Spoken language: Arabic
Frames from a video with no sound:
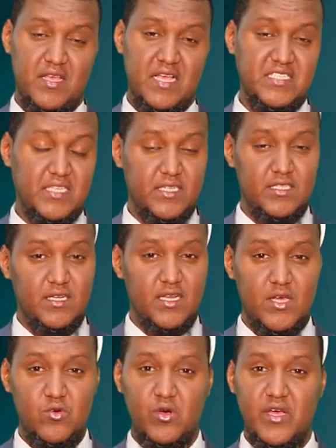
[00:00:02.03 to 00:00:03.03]
أسعد
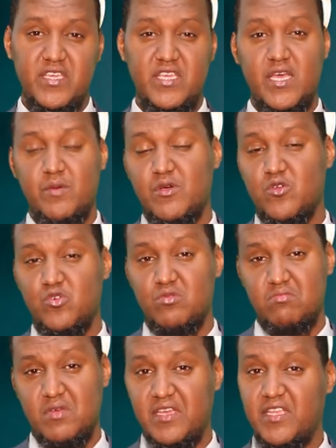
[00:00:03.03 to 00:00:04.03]
الله
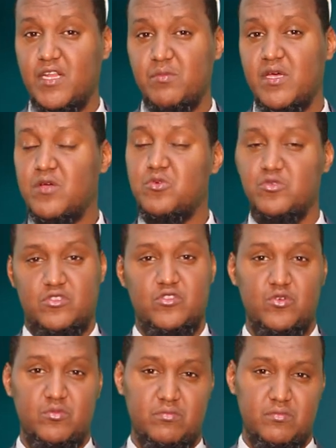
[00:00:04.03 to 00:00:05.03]
أيامكم أينما
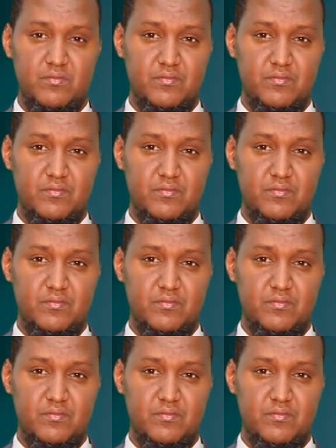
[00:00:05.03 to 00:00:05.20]
كنتم.